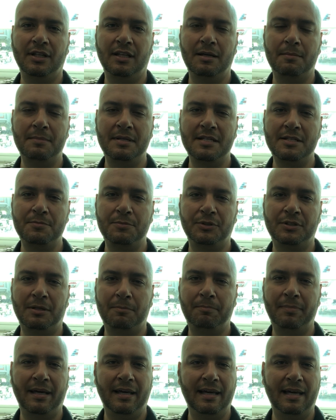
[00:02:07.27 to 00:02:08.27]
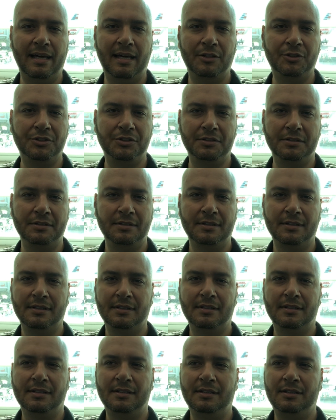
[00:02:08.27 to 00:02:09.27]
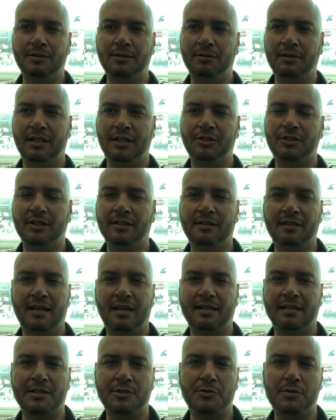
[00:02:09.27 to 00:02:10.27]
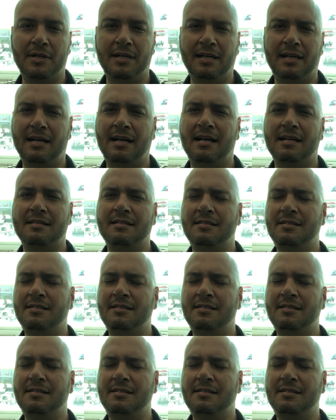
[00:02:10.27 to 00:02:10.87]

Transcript: ela mesma já pede e o leite é entregue na sua casa.